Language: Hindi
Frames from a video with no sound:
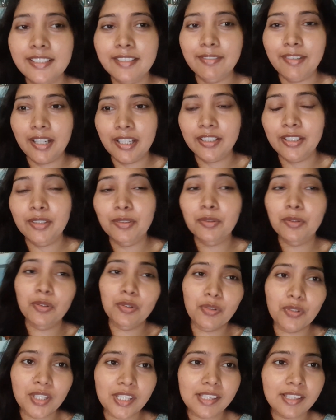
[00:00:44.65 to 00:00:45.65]
शिवानी को
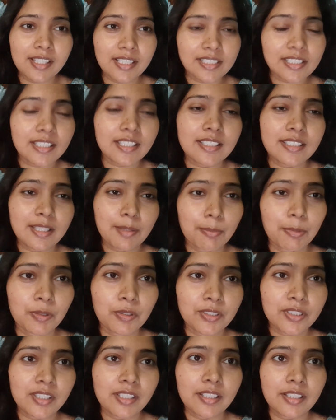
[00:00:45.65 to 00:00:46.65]
लोग इतना ज़्यादा
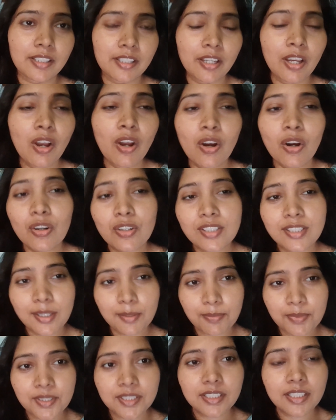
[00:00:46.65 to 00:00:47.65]
सपोर्ट कर रहे हैं और
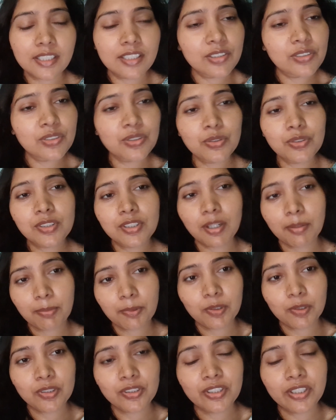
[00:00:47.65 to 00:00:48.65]
सबसे ज़्यादा उसको
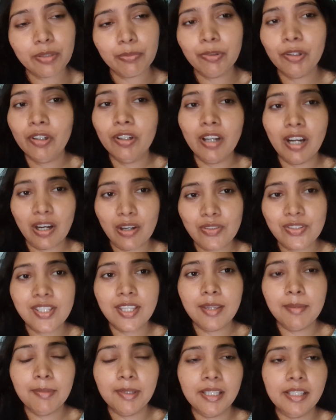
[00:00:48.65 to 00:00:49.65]
सपोर्ट जो है वो गांव से
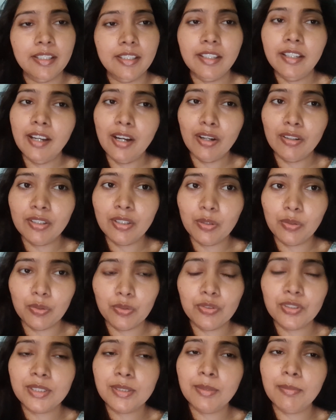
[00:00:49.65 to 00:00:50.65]
ही मिल रही है गांव के
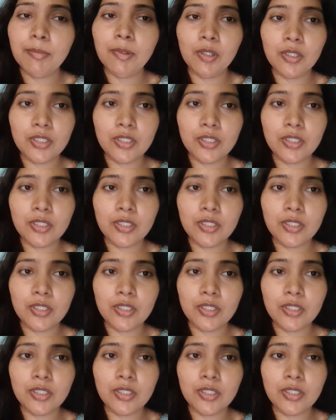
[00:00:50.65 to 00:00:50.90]
लोग उसे